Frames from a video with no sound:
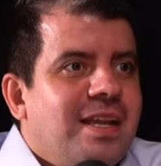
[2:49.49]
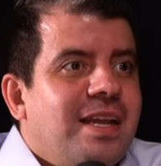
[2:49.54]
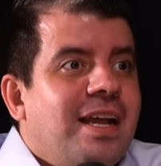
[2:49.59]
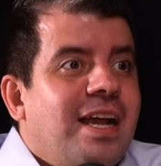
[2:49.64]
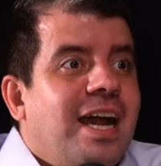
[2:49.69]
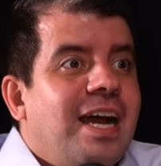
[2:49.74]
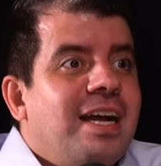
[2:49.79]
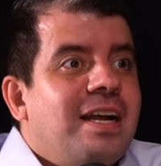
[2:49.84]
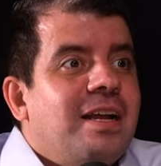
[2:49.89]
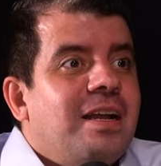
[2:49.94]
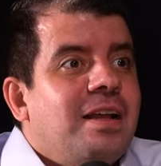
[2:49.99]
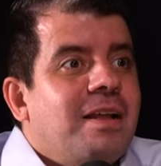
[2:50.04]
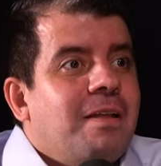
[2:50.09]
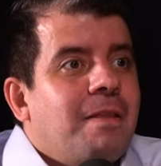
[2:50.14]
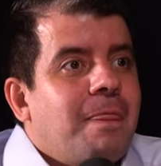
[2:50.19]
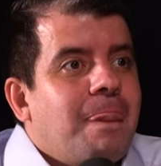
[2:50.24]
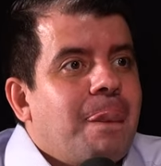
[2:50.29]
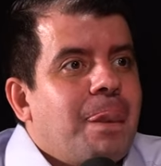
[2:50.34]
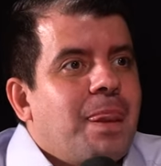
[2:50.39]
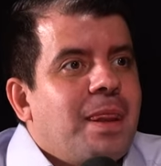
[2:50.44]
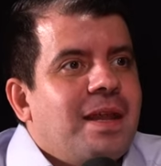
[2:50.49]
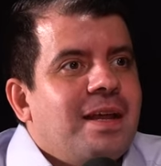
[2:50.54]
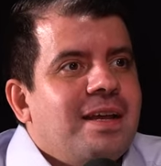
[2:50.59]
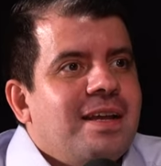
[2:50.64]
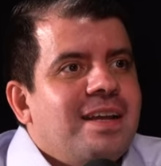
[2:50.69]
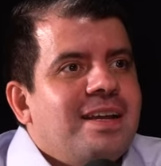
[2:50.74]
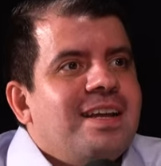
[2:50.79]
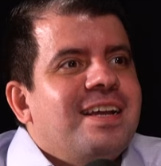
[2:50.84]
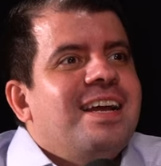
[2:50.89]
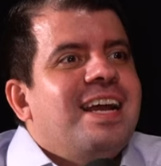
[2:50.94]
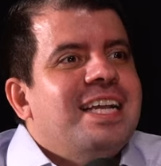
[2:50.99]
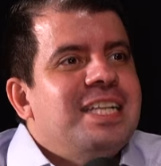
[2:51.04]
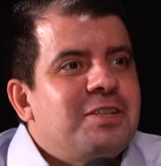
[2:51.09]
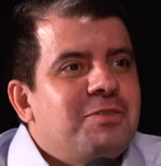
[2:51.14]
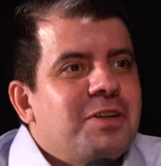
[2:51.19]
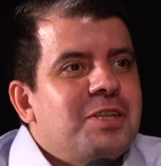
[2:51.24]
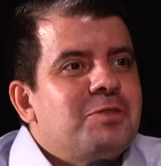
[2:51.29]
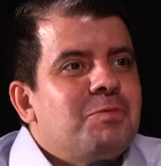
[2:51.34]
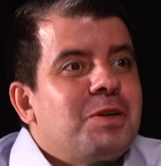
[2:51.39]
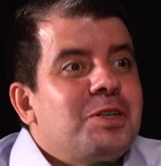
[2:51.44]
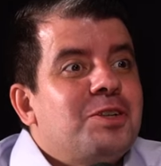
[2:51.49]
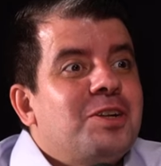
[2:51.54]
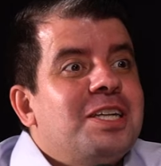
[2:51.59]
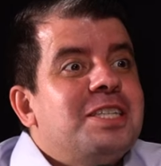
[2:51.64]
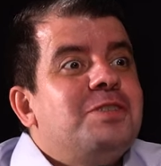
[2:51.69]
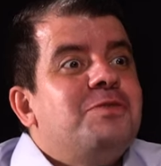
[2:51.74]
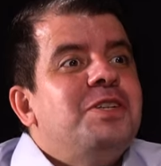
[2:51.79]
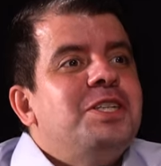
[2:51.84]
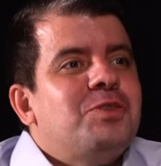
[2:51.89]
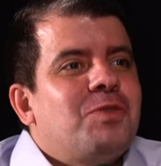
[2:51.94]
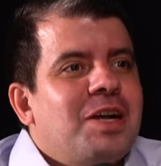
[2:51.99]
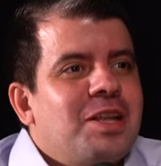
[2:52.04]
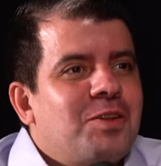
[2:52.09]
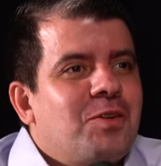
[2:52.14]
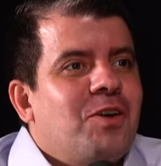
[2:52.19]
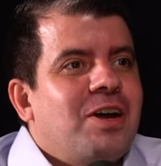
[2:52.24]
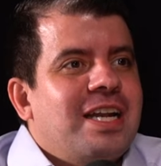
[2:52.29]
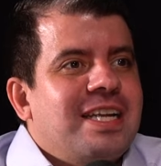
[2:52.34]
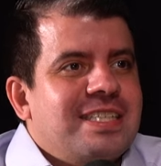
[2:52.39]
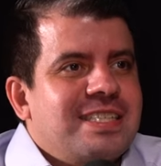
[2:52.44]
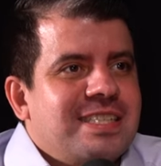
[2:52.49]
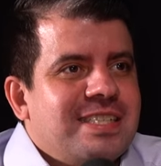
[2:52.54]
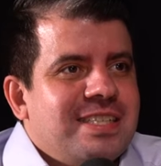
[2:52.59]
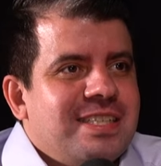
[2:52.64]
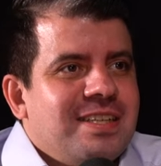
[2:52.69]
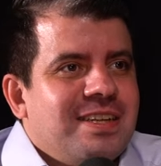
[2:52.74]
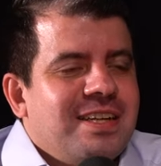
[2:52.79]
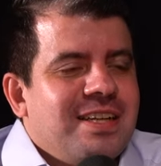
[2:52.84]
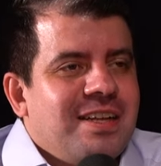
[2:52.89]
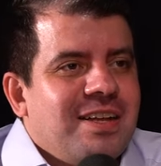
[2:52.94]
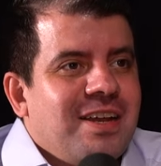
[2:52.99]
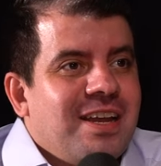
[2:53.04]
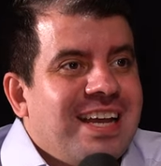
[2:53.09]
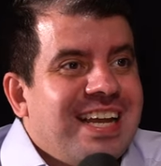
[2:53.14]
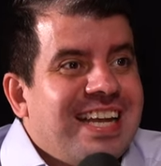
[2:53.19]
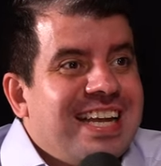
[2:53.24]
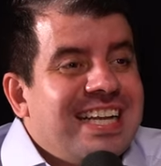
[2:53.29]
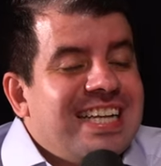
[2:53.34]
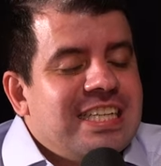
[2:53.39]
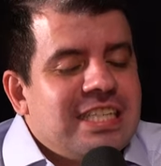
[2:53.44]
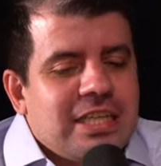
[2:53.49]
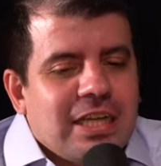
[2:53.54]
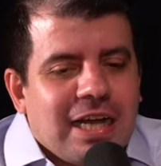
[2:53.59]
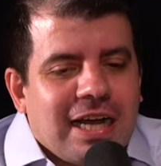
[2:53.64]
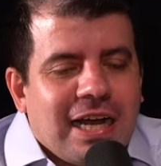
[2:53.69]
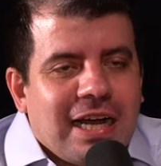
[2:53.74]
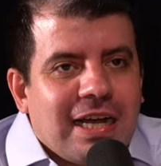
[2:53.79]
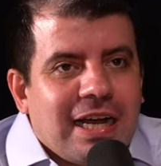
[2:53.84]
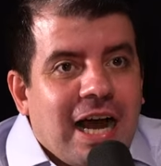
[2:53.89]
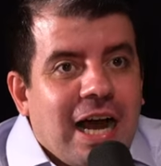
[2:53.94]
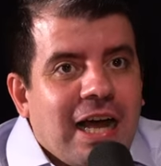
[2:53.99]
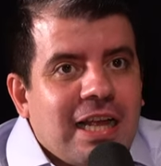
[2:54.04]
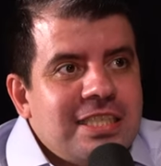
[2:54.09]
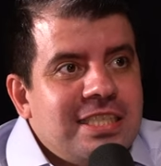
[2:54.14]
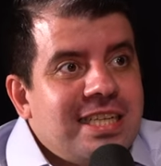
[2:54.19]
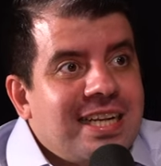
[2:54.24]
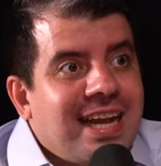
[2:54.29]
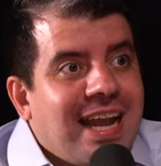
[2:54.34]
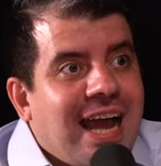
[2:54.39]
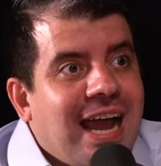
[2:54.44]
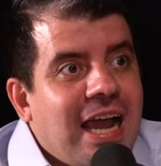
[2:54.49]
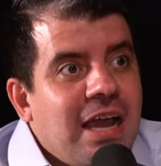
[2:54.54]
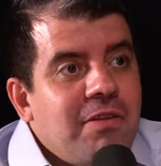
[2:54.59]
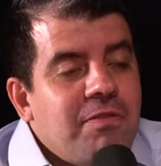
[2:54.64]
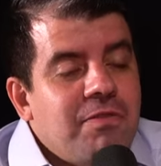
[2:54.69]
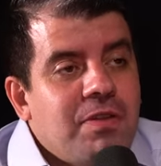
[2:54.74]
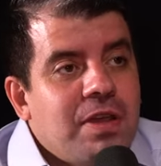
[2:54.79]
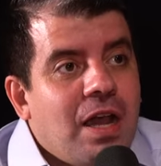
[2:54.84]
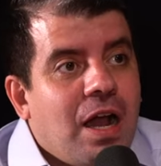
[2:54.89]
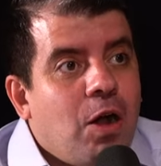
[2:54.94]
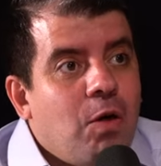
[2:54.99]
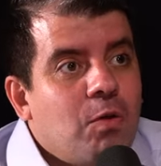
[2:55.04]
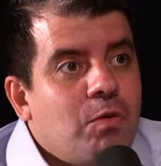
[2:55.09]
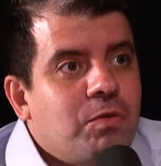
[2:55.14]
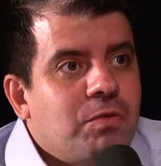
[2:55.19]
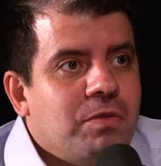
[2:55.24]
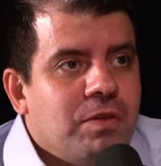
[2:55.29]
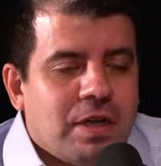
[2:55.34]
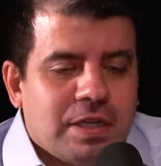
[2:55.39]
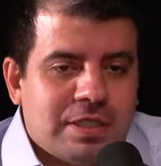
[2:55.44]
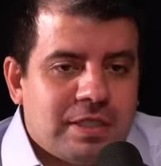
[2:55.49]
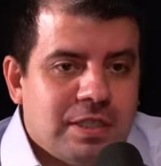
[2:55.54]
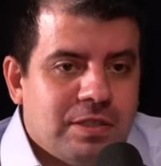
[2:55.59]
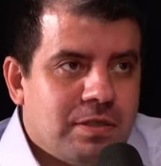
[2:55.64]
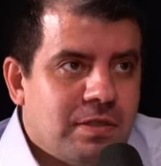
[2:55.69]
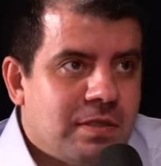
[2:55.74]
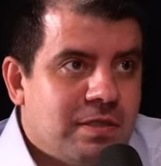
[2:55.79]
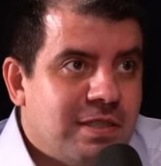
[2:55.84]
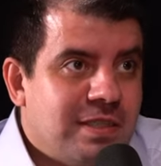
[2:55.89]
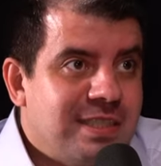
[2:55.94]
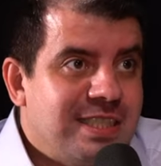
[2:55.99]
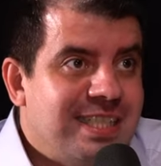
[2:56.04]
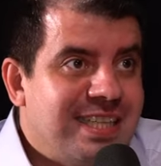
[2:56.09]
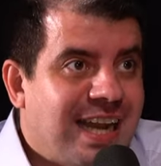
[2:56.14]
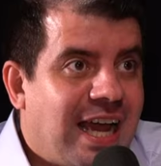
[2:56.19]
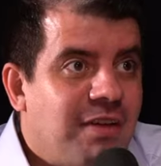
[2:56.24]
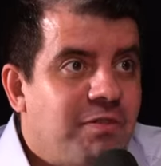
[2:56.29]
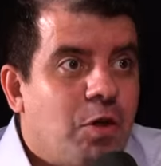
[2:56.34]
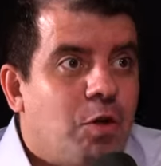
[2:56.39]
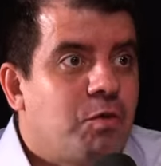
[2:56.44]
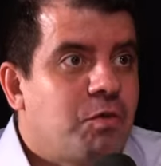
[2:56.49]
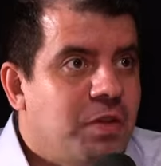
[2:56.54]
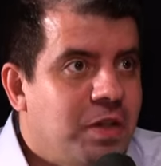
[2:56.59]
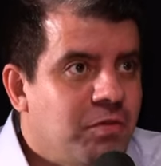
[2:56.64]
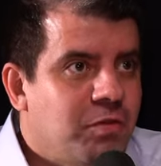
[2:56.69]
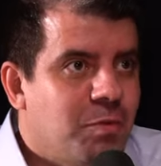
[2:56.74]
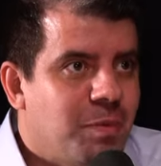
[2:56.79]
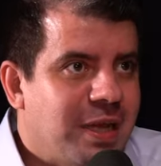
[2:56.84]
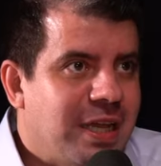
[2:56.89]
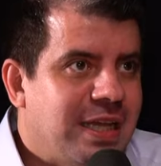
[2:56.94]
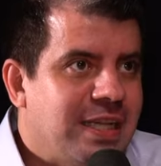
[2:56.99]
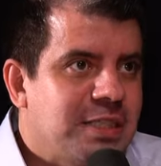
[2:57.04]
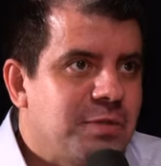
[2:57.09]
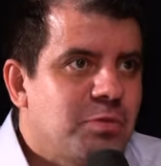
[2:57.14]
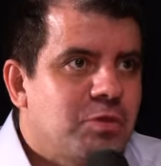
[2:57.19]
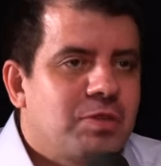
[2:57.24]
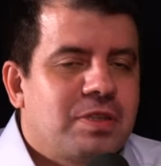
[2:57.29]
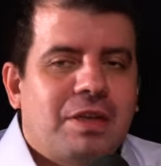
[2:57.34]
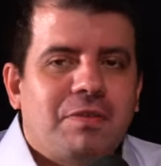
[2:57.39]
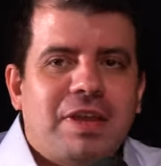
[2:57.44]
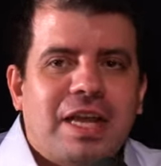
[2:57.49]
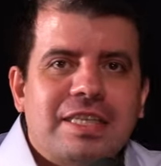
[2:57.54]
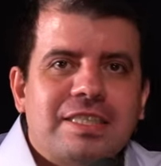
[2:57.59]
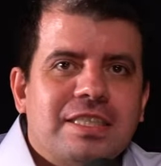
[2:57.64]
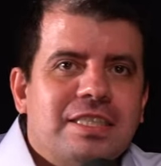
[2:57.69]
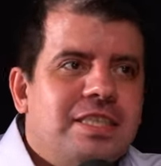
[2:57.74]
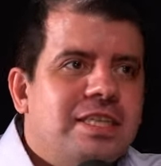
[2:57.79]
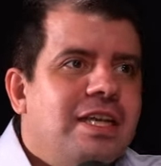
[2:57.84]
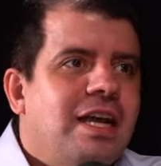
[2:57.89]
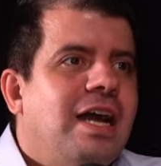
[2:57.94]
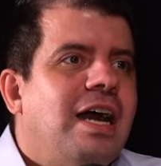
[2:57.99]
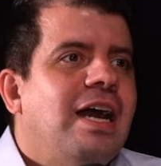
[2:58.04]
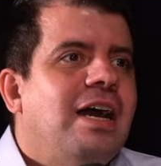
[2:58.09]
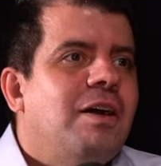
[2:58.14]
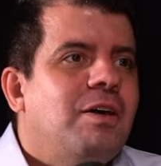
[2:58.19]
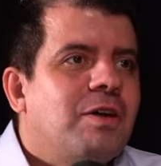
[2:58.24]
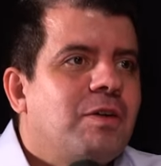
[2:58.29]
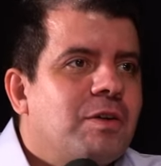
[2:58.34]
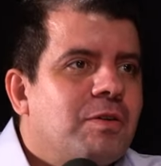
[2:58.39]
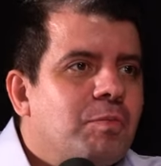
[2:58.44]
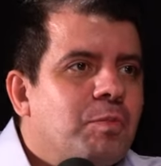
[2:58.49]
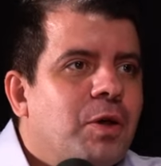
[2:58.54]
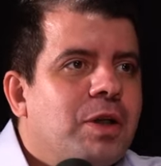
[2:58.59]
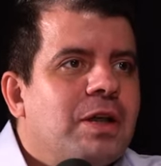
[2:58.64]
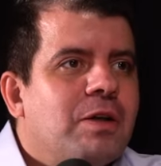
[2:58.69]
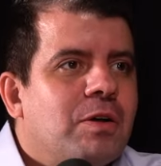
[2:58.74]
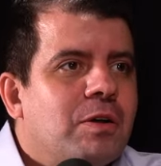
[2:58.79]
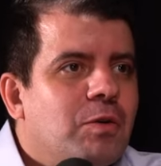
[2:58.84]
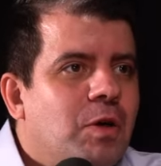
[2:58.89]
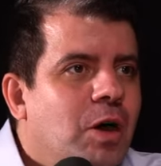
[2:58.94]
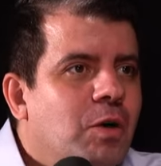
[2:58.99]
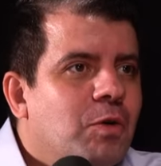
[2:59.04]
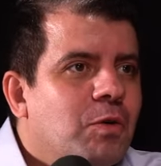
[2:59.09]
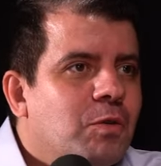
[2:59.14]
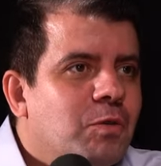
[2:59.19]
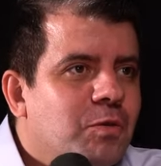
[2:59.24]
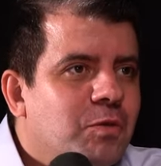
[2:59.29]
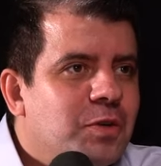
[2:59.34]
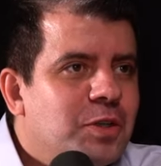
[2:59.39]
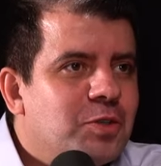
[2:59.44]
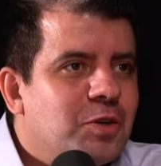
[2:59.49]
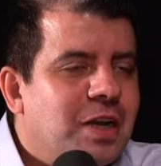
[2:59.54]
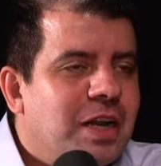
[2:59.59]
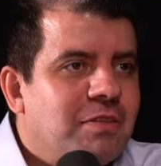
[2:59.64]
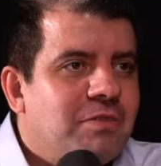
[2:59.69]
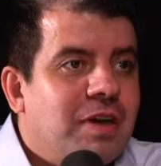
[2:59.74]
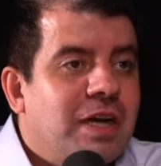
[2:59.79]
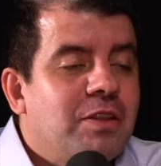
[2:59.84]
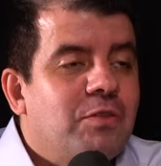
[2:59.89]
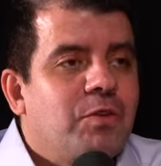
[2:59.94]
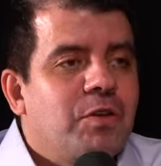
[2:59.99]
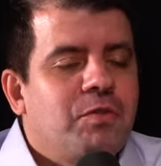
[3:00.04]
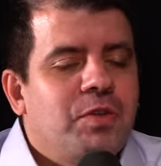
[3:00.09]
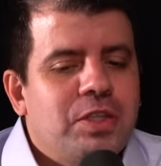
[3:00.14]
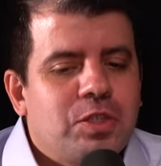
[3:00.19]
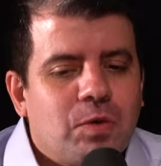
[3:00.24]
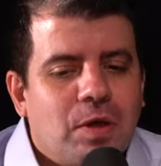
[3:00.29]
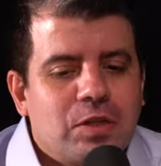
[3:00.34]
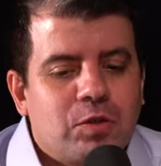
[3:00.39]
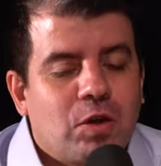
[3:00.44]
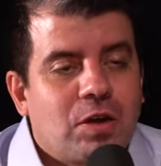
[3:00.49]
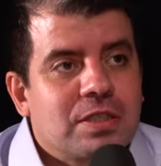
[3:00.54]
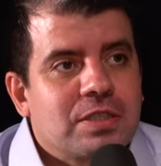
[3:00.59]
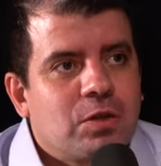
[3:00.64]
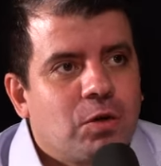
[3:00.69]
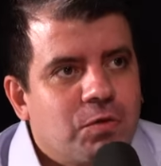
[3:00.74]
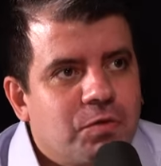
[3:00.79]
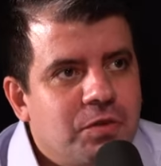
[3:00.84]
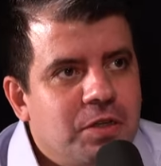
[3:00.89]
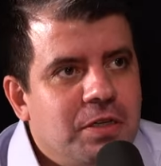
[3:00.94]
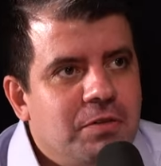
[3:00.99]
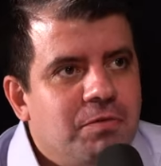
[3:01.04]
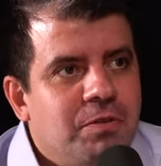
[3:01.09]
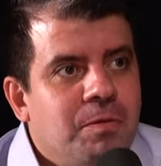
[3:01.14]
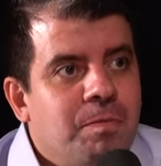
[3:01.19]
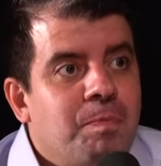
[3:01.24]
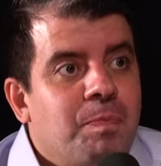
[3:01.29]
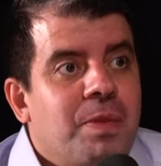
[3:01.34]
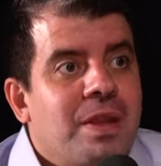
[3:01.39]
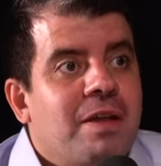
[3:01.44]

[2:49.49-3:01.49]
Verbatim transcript: E teve uma vira, uma jornada de. A gente de fez uma jornada de 24, horas. 24 horas de live, aquela foi ah, muito De live ao. Assim, de live ao vivo mesmo, não teve essa de, ah, põe o vídeo gravado. Foi 24 horas ao vivo,